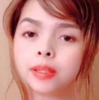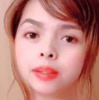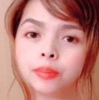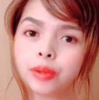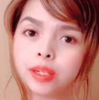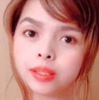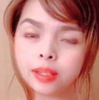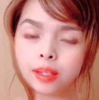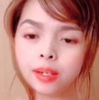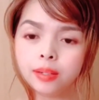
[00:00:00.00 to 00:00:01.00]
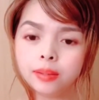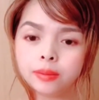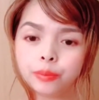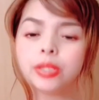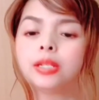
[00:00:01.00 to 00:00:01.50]
pwede silang,
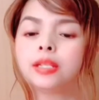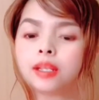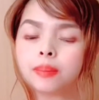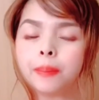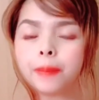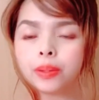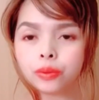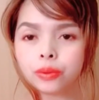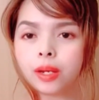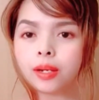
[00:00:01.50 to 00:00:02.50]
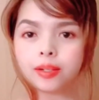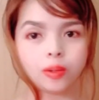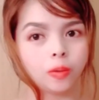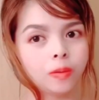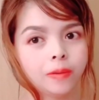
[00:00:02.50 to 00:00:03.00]
pwede nilang mapanood ang
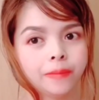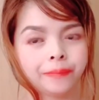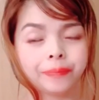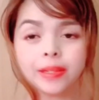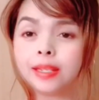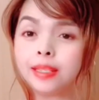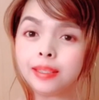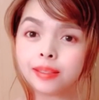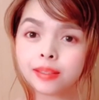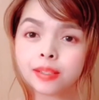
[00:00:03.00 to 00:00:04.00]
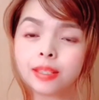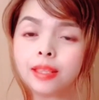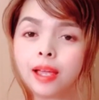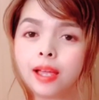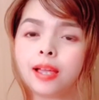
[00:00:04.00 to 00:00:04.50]
iyong ini-insert na
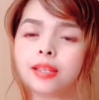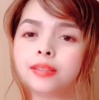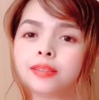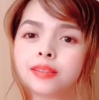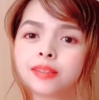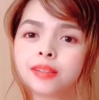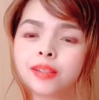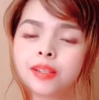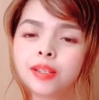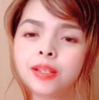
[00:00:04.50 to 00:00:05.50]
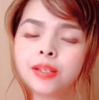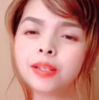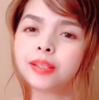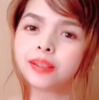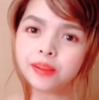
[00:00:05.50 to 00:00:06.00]
ads.
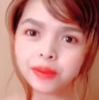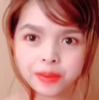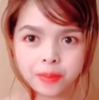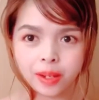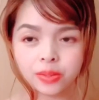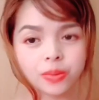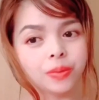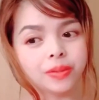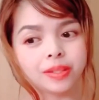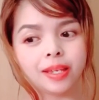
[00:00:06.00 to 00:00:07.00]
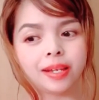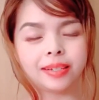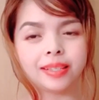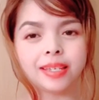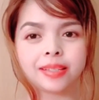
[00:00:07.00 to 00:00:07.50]
O, di ba? So, sayang
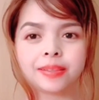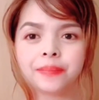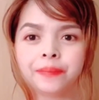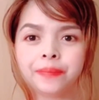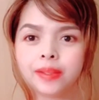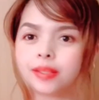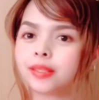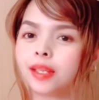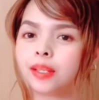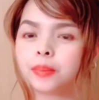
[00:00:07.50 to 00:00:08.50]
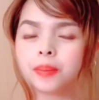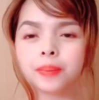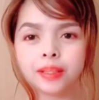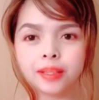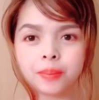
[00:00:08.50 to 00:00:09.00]
din. Kasi alam naman
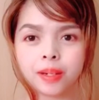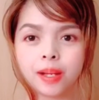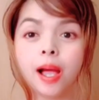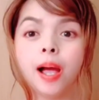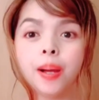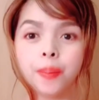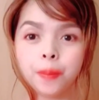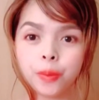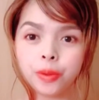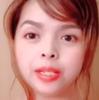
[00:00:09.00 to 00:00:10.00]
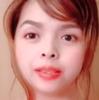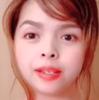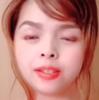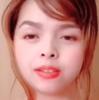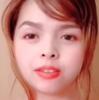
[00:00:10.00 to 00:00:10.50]
nating mga
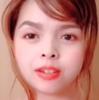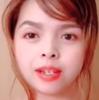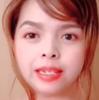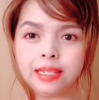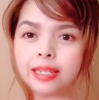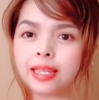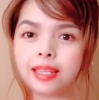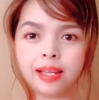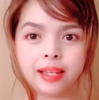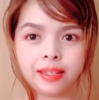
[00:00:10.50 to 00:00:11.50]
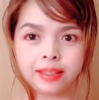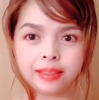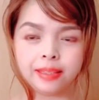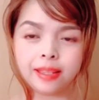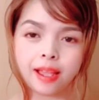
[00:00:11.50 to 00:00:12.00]
monetized channel, kailangan
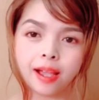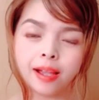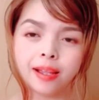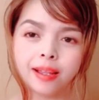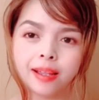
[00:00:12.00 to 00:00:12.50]
natin ng